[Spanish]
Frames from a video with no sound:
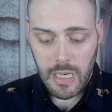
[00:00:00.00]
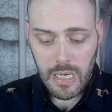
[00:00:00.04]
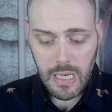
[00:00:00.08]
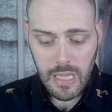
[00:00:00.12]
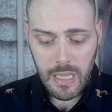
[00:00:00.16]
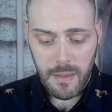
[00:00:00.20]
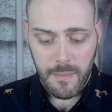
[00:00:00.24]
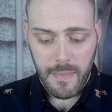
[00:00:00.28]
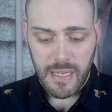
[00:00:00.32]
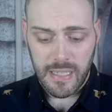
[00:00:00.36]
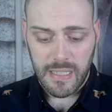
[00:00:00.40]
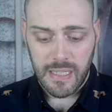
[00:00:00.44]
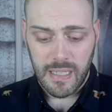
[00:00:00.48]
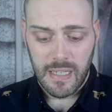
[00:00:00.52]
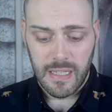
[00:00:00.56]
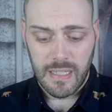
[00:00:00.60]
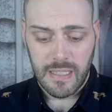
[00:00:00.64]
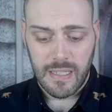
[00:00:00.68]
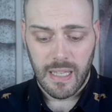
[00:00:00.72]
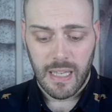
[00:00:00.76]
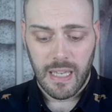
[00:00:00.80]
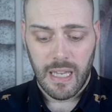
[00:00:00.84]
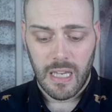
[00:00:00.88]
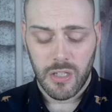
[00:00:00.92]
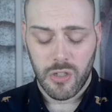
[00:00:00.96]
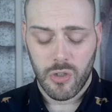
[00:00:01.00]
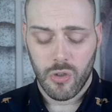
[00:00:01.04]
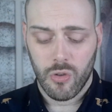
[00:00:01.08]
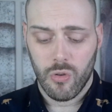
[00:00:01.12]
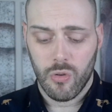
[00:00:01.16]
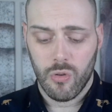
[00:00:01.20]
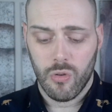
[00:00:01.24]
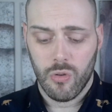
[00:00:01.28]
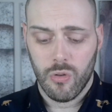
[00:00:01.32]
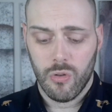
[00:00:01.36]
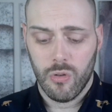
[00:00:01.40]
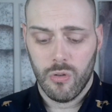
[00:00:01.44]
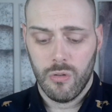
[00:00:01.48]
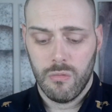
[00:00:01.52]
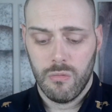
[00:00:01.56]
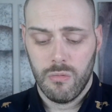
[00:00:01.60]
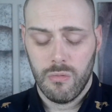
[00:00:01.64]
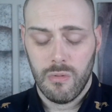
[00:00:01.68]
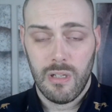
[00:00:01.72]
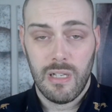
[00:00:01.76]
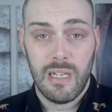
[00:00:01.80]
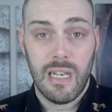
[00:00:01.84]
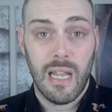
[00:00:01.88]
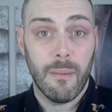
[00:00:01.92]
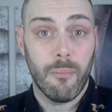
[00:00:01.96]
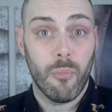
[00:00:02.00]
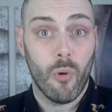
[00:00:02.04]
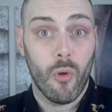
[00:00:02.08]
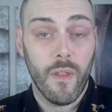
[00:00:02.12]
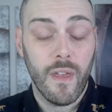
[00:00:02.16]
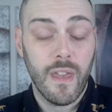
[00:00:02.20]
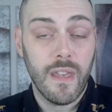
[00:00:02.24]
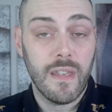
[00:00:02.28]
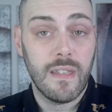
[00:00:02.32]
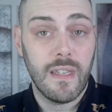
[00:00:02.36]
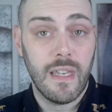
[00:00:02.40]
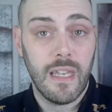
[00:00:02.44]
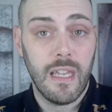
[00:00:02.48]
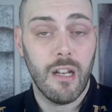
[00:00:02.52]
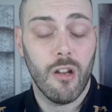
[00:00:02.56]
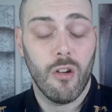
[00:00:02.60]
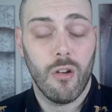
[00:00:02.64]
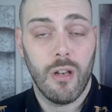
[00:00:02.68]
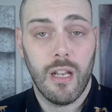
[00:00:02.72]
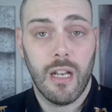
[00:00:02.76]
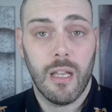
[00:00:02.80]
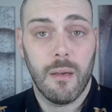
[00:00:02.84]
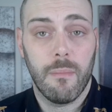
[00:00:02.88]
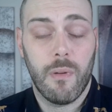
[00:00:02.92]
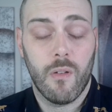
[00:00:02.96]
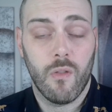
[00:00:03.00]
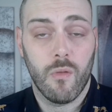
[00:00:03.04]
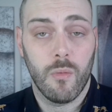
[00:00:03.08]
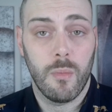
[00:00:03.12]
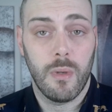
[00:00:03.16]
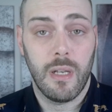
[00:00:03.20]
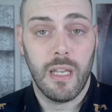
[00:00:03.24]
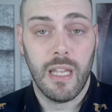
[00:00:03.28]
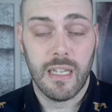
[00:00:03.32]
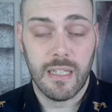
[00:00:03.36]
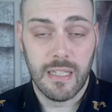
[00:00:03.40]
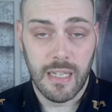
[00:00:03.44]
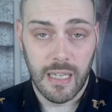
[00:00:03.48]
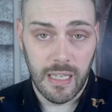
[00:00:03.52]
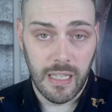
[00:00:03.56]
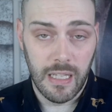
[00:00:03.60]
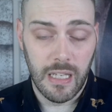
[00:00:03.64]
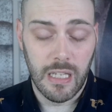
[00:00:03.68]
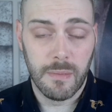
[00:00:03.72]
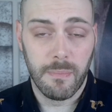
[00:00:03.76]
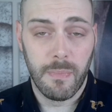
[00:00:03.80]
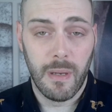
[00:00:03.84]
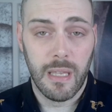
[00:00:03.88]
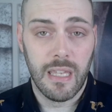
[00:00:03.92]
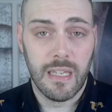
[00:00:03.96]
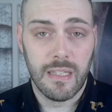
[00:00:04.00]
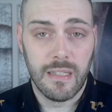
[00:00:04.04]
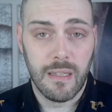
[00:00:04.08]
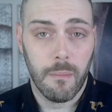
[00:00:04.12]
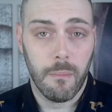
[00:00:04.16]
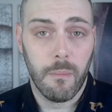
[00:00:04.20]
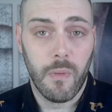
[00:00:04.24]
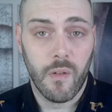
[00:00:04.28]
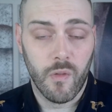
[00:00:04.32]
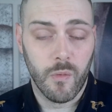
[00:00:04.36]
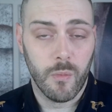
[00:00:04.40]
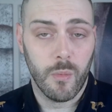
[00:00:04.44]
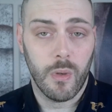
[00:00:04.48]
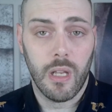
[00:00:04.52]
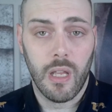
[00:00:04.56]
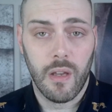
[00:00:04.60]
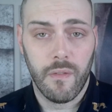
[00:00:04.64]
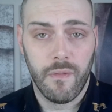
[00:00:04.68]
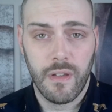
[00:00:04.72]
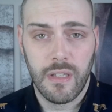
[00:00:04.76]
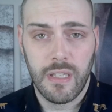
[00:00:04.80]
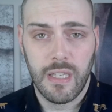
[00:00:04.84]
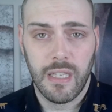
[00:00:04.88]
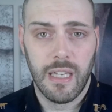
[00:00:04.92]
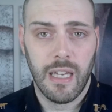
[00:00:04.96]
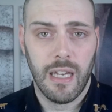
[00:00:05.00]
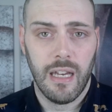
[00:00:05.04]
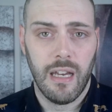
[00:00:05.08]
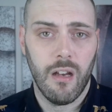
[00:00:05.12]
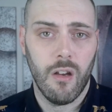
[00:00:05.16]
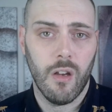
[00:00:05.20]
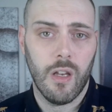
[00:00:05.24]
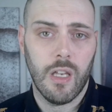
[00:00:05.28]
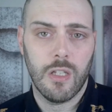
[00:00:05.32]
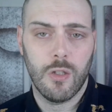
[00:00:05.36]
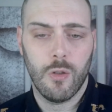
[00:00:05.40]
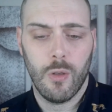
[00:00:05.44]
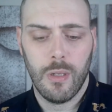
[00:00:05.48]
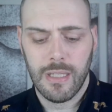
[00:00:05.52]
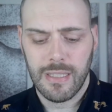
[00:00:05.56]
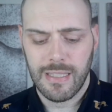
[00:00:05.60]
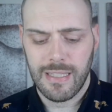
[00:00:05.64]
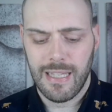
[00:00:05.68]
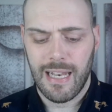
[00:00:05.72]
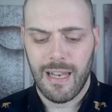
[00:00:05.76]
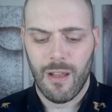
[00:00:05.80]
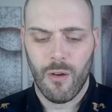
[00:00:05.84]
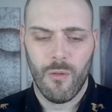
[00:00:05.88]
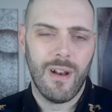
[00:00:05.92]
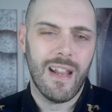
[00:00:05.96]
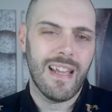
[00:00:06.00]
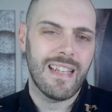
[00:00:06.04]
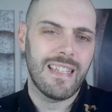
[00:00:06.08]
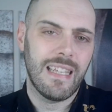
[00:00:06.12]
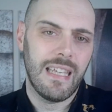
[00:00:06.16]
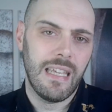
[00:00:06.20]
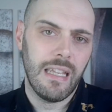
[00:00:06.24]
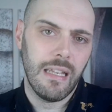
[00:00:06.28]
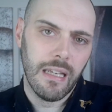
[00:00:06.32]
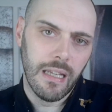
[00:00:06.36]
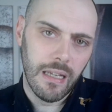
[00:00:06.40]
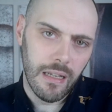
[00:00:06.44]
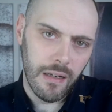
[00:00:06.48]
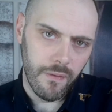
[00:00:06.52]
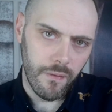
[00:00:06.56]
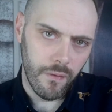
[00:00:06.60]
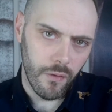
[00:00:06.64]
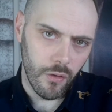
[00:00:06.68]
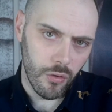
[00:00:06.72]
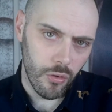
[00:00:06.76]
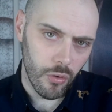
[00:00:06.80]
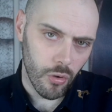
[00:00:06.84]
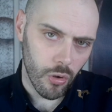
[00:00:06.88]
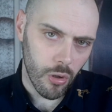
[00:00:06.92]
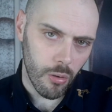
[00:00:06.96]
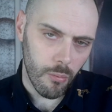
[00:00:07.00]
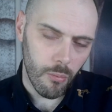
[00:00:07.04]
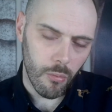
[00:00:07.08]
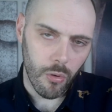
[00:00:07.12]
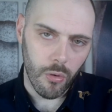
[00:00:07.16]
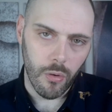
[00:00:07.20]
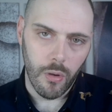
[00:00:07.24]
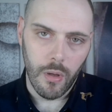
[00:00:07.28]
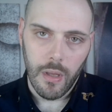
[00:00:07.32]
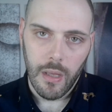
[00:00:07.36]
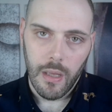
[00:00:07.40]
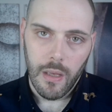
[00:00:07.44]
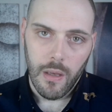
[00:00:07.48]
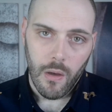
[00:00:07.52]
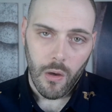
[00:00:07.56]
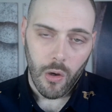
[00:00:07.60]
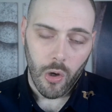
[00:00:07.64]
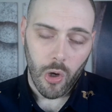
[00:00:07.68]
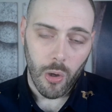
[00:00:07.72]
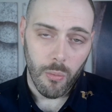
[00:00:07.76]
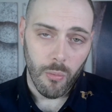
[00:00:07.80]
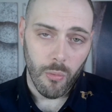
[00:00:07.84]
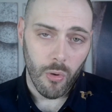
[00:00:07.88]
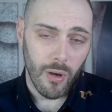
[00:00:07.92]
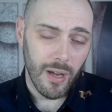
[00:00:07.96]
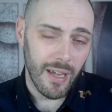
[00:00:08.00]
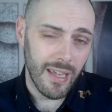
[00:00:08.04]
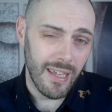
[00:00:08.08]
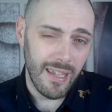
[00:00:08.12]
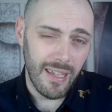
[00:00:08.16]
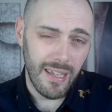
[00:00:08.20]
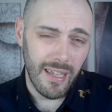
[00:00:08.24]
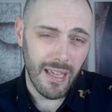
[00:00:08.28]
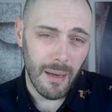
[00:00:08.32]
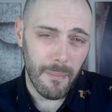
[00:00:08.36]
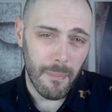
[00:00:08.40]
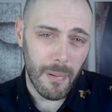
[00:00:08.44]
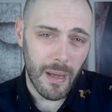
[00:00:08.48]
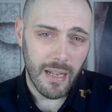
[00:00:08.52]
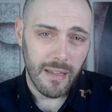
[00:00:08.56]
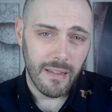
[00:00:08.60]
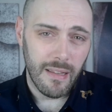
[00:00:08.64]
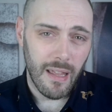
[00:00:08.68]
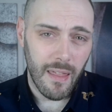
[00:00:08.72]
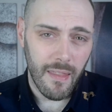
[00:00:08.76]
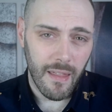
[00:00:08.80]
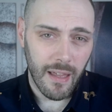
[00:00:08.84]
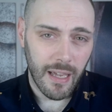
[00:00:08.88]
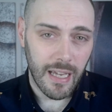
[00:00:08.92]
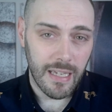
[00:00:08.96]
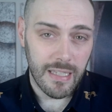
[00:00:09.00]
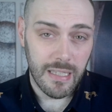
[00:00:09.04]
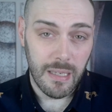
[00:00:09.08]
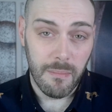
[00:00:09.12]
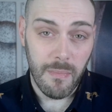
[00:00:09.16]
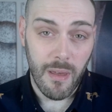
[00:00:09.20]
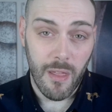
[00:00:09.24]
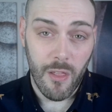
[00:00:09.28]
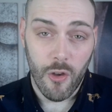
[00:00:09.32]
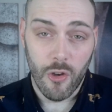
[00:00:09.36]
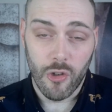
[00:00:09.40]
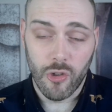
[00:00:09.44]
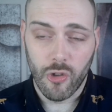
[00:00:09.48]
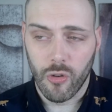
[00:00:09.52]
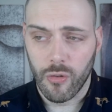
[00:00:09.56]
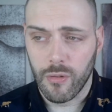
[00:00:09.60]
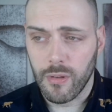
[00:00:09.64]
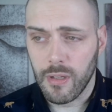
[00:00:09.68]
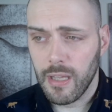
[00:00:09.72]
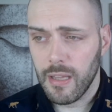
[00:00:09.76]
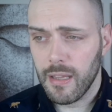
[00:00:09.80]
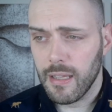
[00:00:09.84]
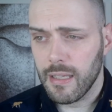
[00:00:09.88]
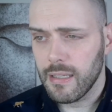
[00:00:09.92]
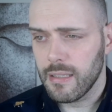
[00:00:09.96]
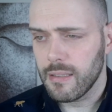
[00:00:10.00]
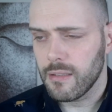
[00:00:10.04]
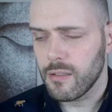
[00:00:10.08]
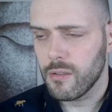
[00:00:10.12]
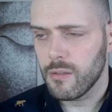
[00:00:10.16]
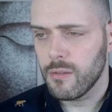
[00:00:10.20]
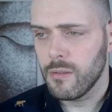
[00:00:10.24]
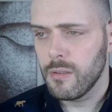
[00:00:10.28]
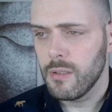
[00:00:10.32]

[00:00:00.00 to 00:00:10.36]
Además, en este caso la podéis ir a oler a perfumerías. Aquí en España está en perfumería física, aunque suele estar en una esquina al fondo, como, como ahí apartada, casi medio escondida,